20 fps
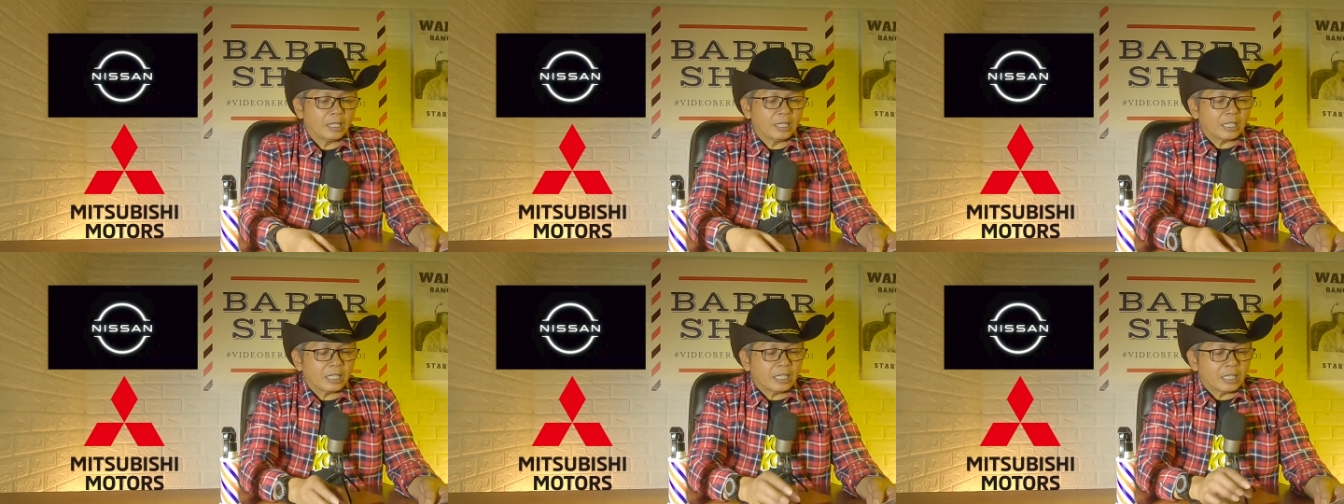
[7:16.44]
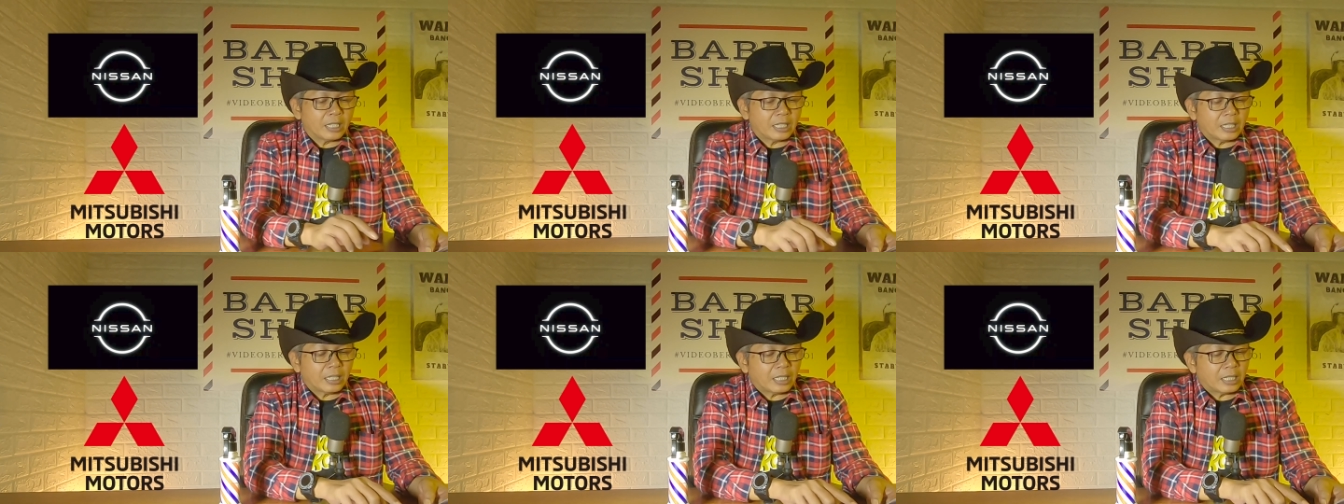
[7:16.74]

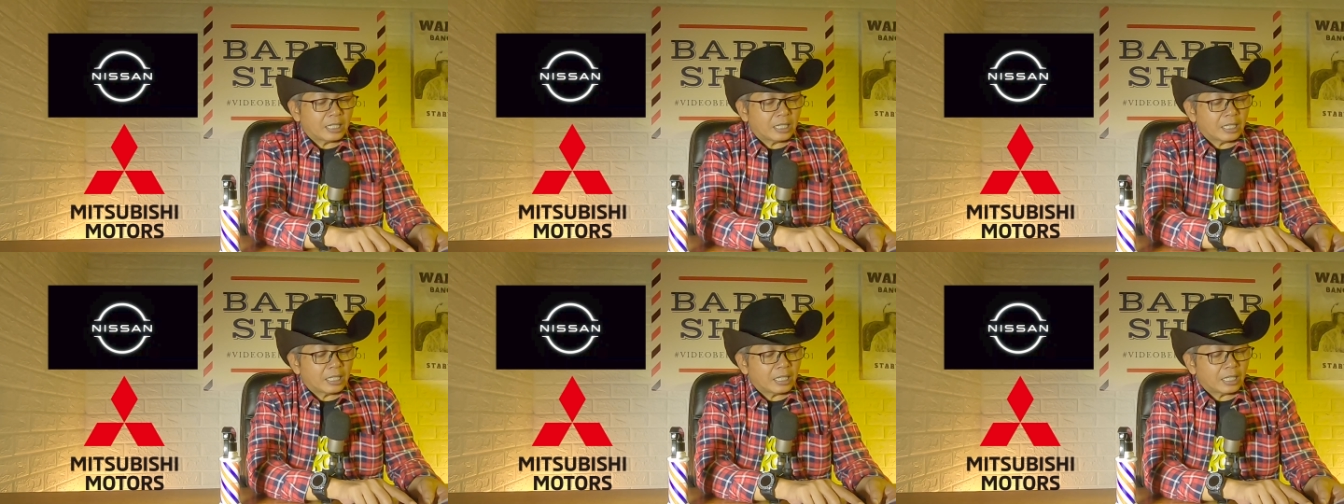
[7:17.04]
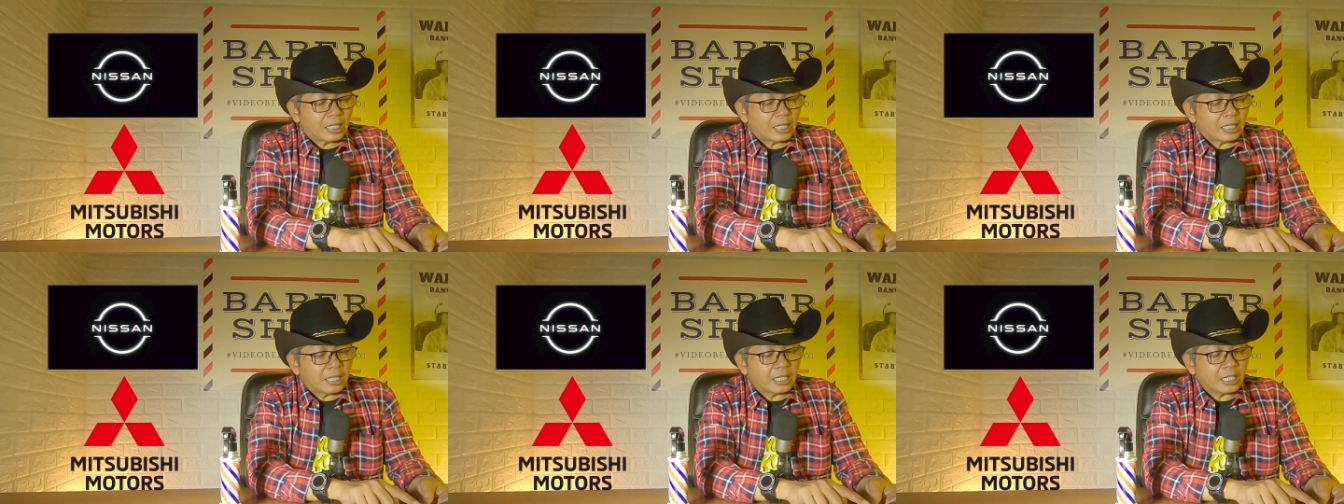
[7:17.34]
Intensif.
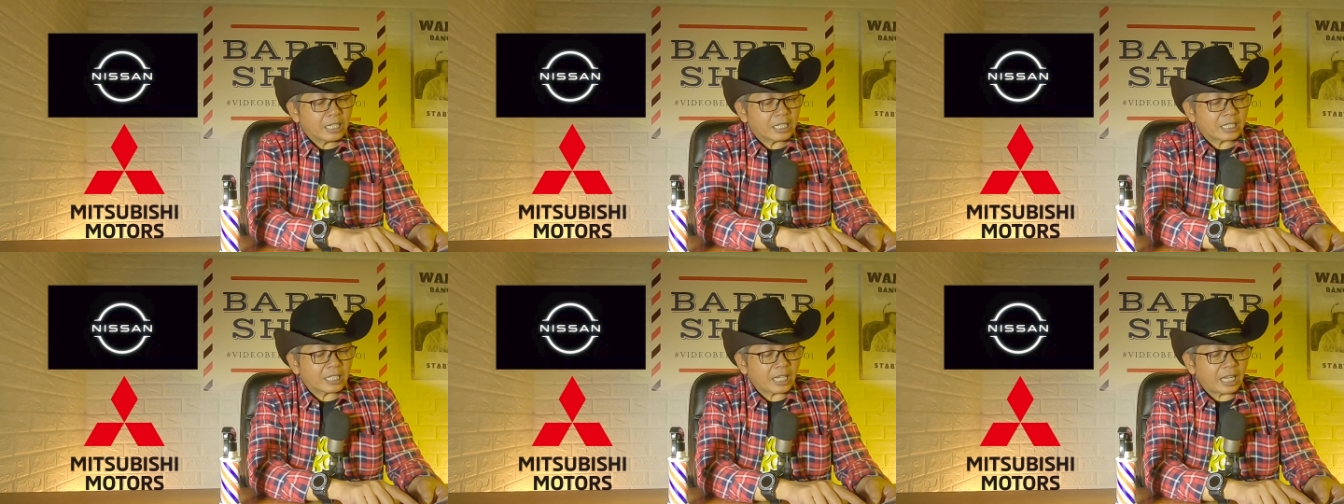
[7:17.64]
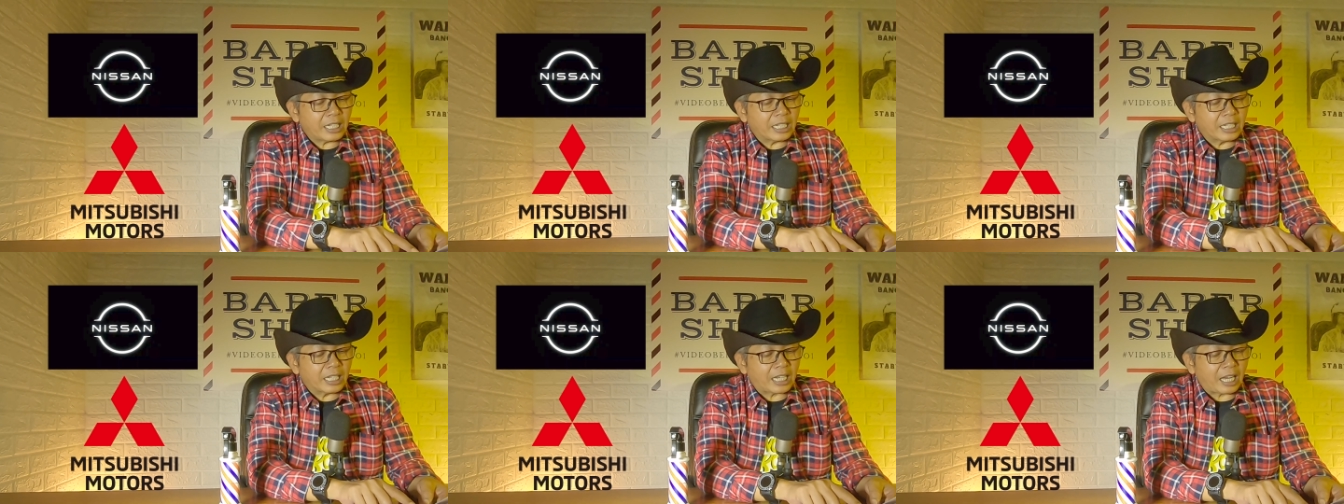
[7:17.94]

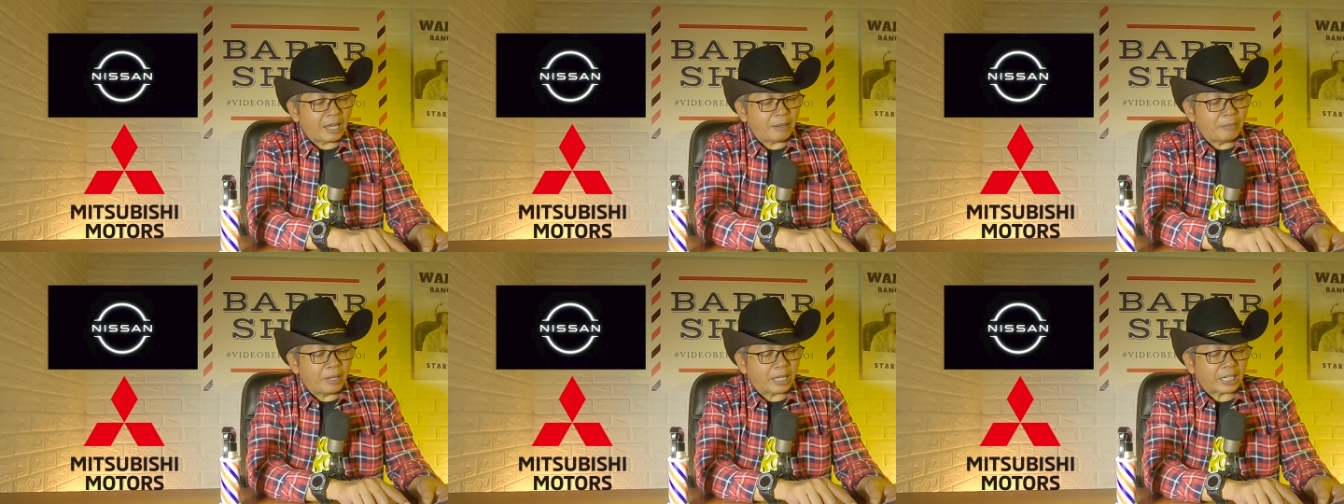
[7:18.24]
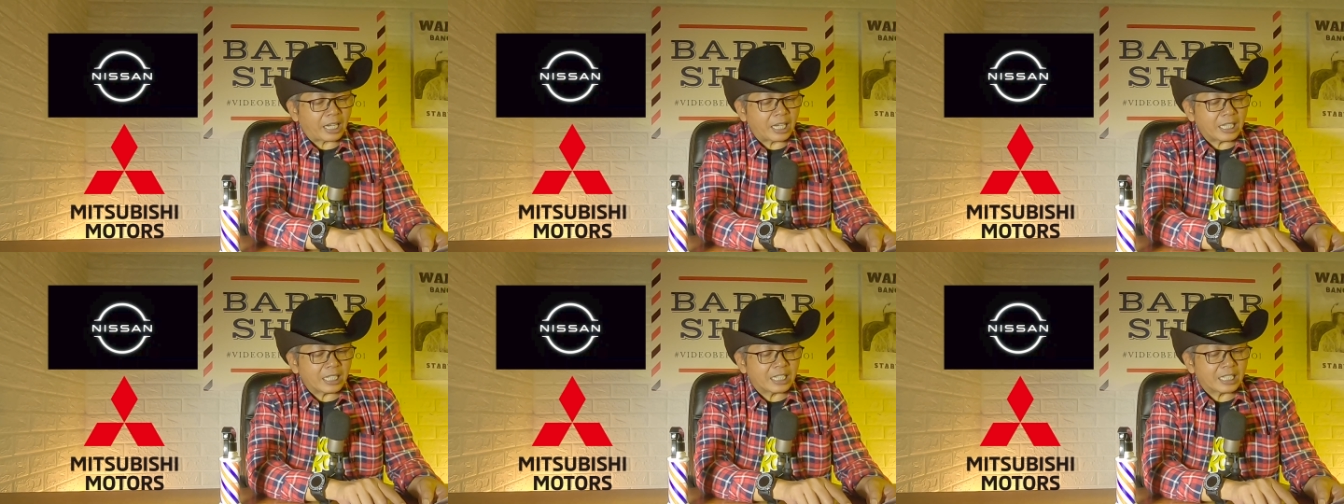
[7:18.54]
Nissan
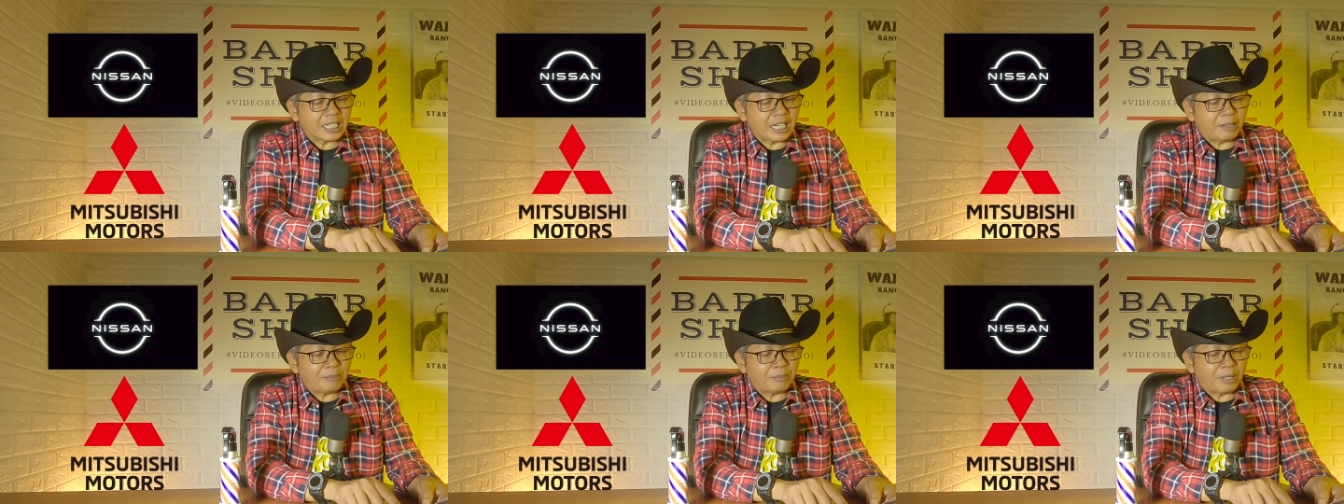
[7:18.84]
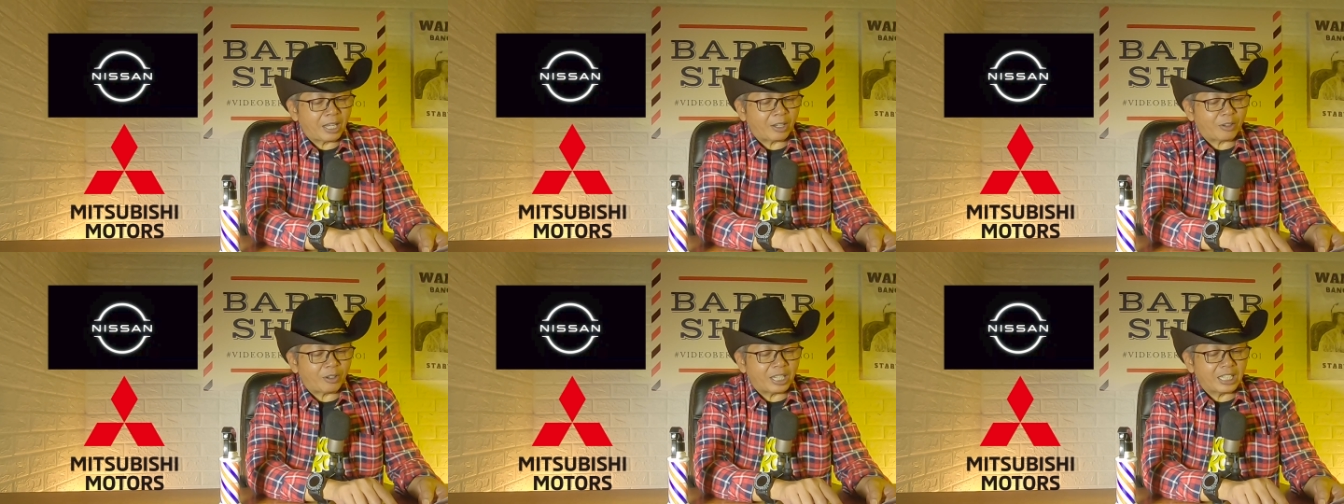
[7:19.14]
dikabarkan sedang
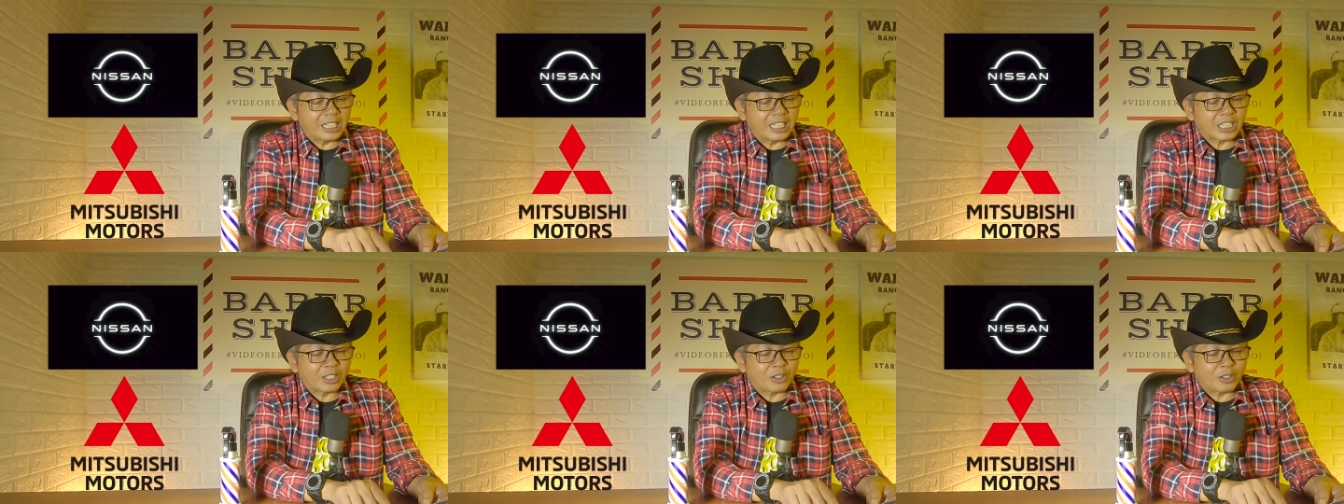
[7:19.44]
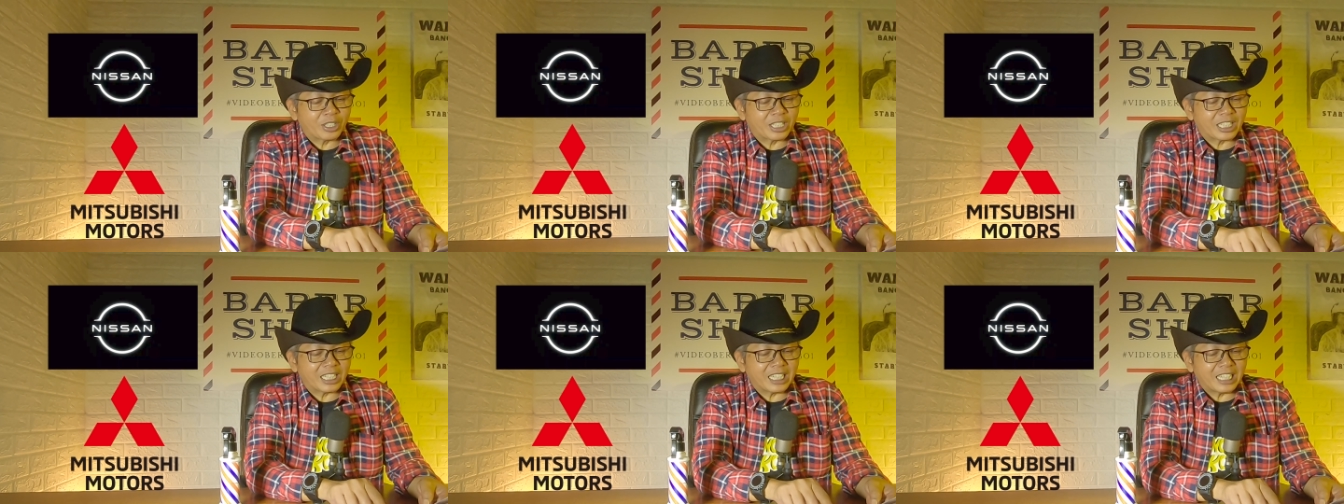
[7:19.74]
melakukan
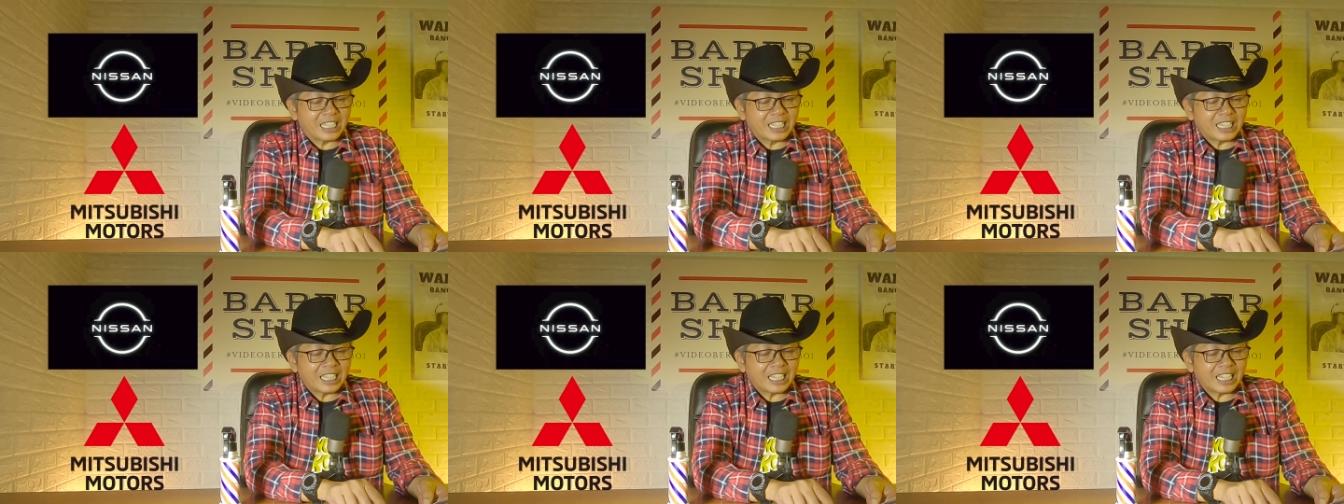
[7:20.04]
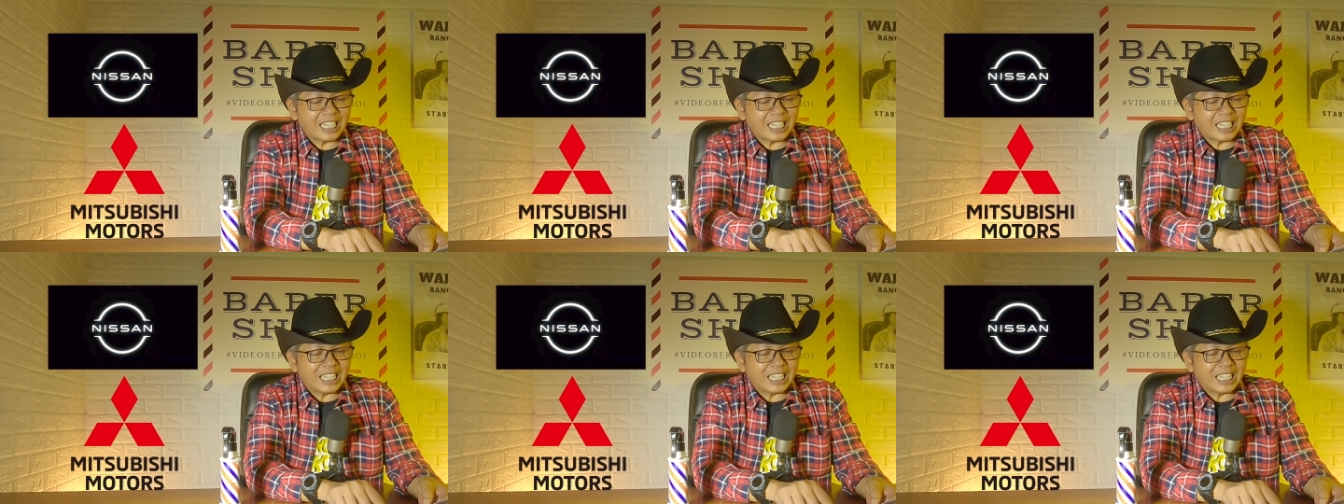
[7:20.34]
diskusi